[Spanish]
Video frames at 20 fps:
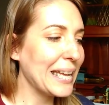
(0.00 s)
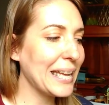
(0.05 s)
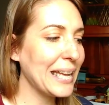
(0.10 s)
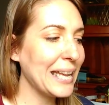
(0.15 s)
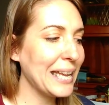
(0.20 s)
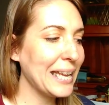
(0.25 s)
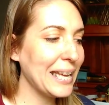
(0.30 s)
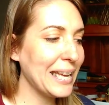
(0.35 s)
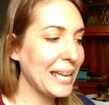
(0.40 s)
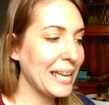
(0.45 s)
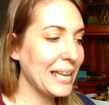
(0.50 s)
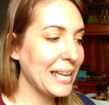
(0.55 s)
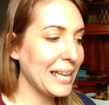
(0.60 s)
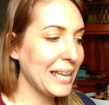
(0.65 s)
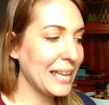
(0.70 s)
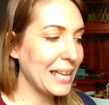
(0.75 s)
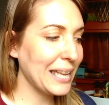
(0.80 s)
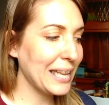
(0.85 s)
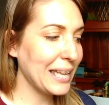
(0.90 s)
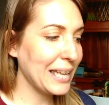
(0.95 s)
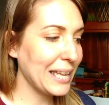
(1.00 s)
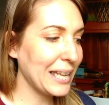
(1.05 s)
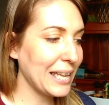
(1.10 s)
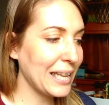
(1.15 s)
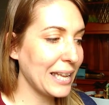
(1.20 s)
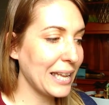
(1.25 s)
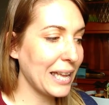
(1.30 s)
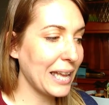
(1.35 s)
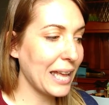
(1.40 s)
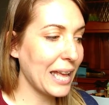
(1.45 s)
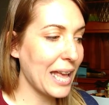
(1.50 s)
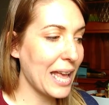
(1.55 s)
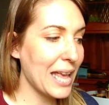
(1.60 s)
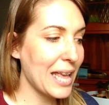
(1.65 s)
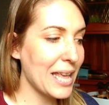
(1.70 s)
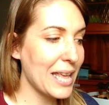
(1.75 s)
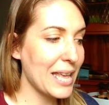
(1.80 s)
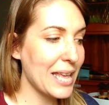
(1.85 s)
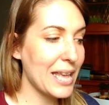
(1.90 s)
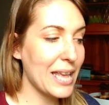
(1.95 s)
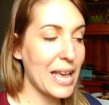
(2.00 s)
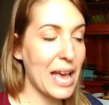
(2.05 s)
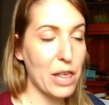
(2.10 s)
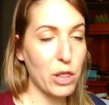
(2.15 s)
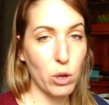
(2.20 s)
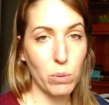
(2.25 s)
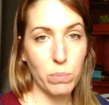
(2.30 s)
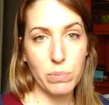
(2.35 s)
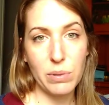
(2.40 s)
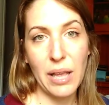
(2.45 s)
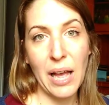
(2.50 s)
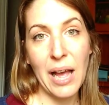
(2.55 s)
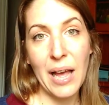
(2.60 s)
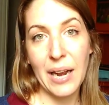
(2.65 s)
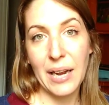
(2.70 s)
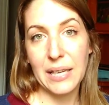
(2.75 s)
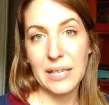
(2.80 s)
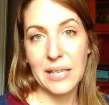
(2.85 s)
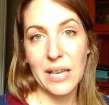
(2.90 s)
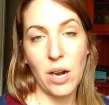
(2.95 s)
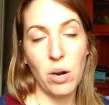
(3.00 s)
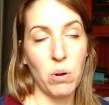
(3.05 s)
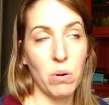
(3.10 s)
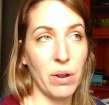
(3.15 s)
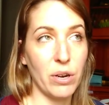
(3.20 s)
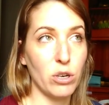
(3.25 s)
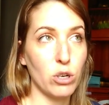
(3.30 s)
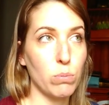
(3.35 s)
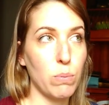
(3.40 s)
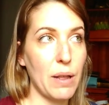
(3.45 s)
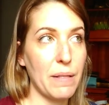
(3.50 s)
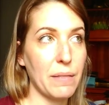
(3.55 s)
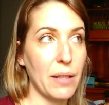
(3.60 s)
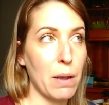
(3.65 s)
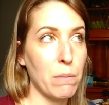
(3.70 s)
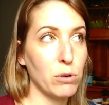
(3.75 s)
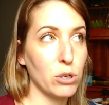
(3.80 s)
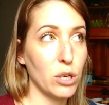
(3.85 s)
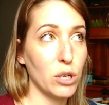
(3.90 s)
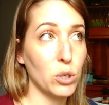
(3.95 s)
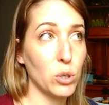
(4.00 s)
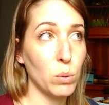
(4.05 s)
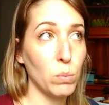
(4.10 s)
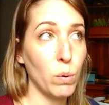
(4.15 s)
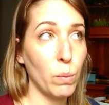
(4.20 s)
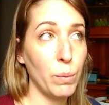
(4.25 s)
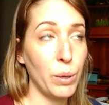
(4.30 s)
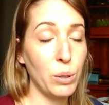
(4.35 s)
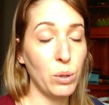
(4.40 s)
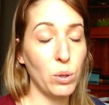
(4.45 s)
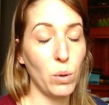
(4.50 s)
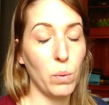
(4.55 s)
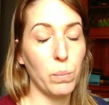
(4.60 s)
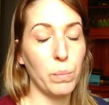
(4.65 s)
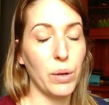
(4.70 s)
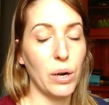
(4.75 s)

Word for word: Y, adoptar es algo que nos planteamos en su momento,